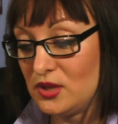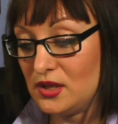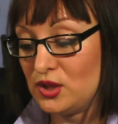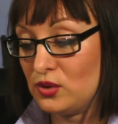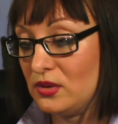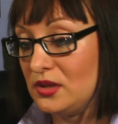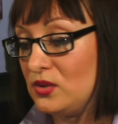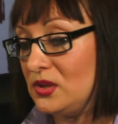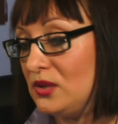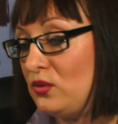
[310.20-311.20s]
деле,
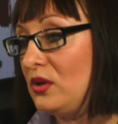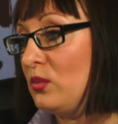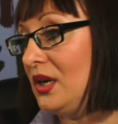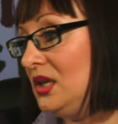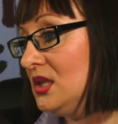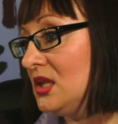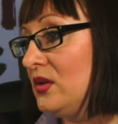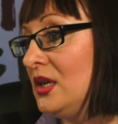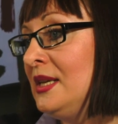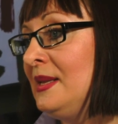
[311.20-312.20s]
ситуацию с законом
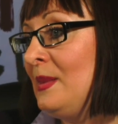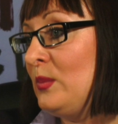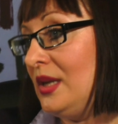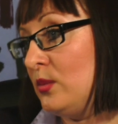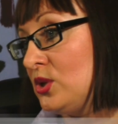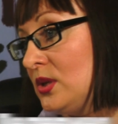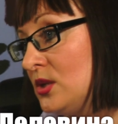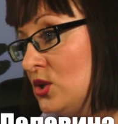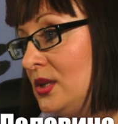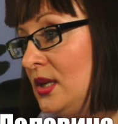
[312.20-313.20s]
Магнитского, потому что, к
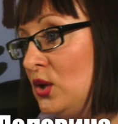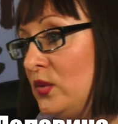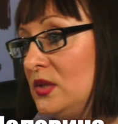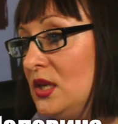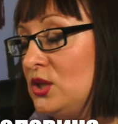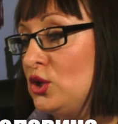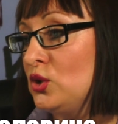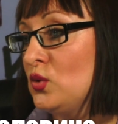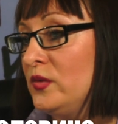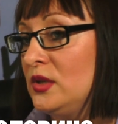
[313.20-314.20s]
сожалению, все эти
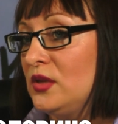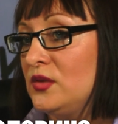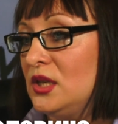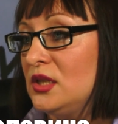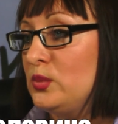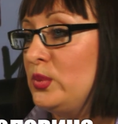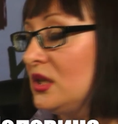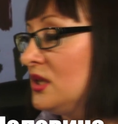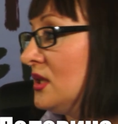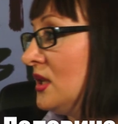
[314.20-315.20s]
чиновники, все эти
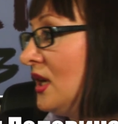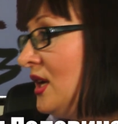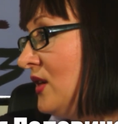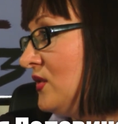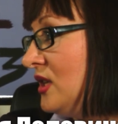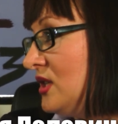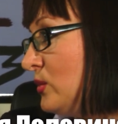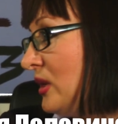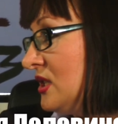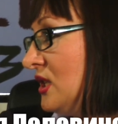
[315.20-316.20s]
Пехтины, все
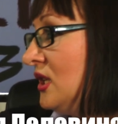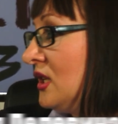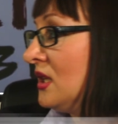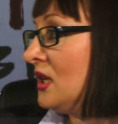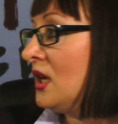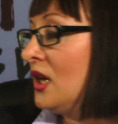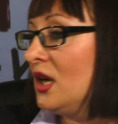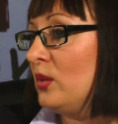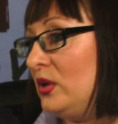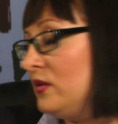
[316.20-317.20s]
эти Бастрыкины
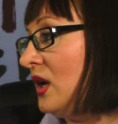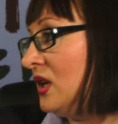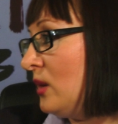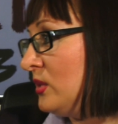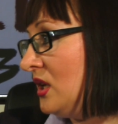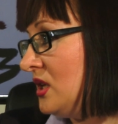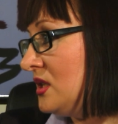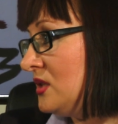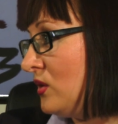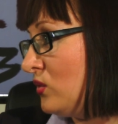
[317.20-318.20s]
плевали на
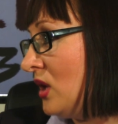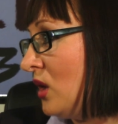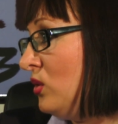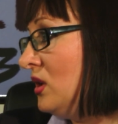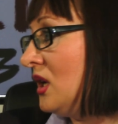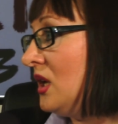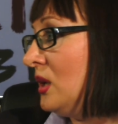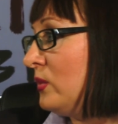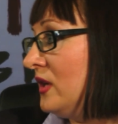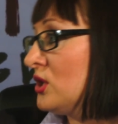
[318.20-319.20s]
мнение своего народа.
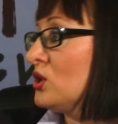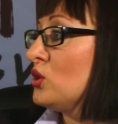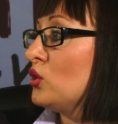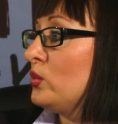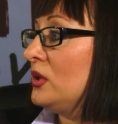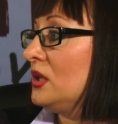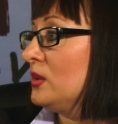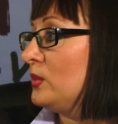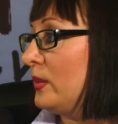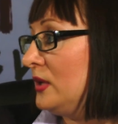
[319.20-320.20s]
Им важно,
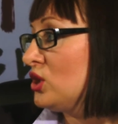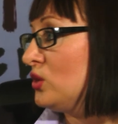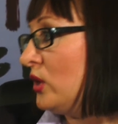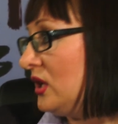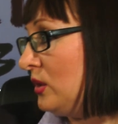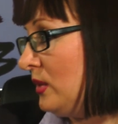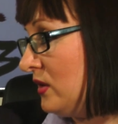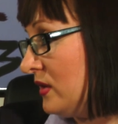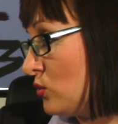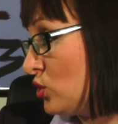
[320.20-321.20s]
чтобы по-прежнему они
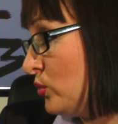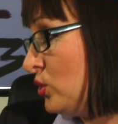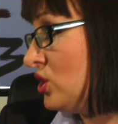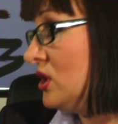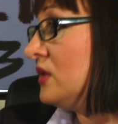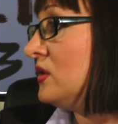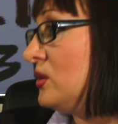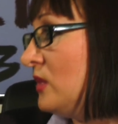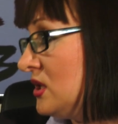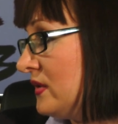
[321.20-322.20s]
имели возможность
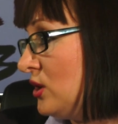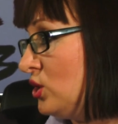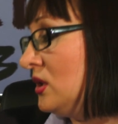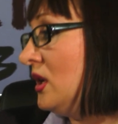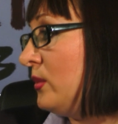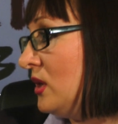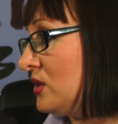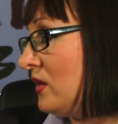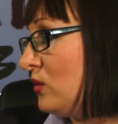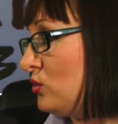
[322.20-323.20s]
путешествовать, иметь свои счета, иметь
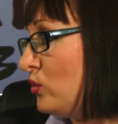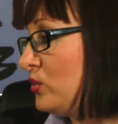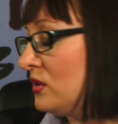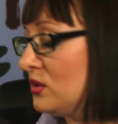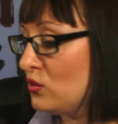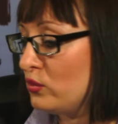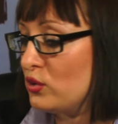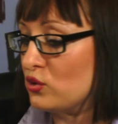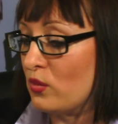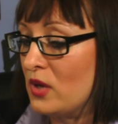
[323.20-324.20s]
свою собственность за
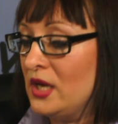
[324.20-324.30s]
рубежом.